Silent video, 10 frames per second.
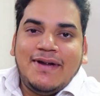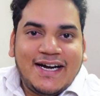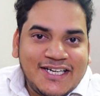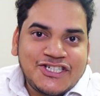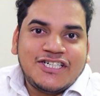
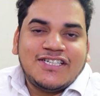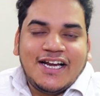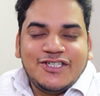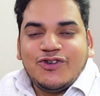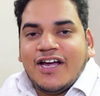ब्लैक टी शर्ट
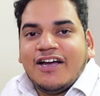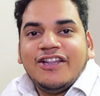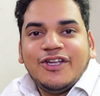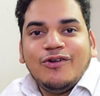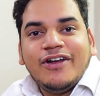सारी जो है
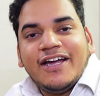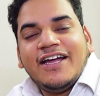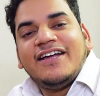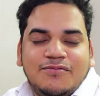गंदी हो रही है